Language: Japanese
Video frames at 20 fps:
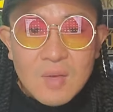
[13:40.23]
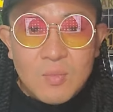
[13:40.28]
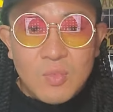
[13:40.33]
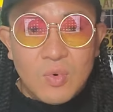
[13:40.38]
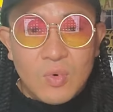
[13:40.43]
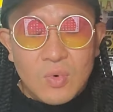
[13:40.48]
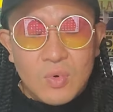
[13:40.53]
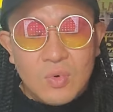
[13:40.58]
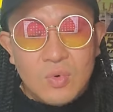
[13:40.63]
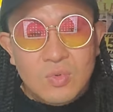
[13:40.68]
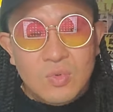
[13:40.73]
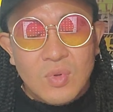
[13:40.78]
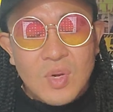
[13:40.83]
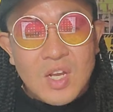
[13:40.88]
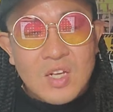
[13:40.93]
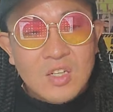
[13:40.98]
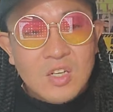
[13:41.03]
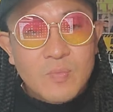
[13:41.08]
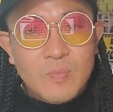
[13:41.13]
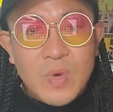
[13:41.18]
もう
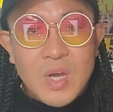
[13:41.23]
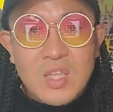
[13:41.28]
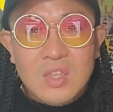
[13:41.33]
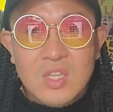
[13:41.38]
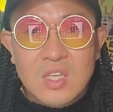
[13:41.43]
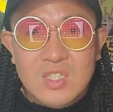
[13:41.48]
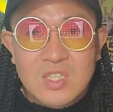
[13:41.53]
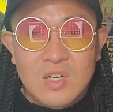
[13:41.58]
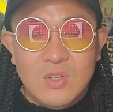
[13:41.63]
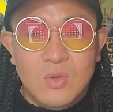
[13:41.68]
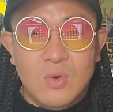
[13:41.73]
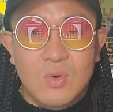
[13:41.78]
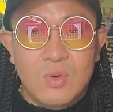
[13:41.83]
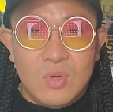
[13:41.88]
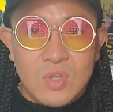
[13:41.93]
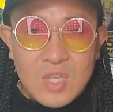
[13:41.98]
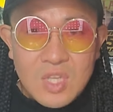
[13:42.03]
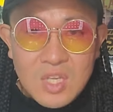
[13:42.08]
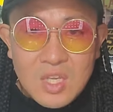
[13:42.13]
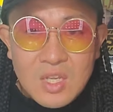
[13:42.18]
ドラッグパーティーしてるとこ
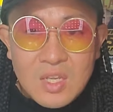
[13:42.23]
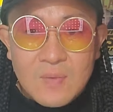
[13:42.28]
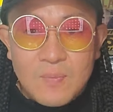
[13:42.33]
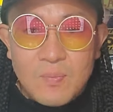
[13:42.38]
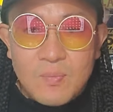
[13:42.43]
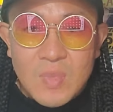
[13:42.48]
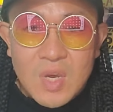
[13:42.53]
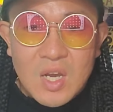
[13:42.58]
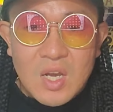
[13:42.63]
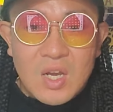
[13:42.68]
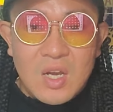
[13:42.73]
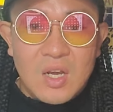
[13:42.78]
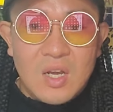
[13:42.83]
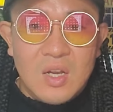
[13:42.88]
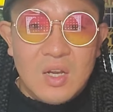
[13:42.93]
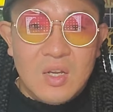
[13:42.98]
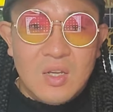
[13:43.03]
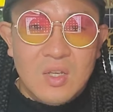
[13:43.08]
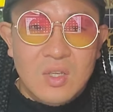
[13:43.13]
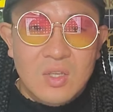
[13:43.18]
ろに、
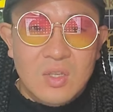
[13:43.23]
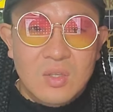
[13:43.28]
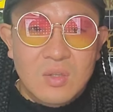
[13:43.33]
まあ、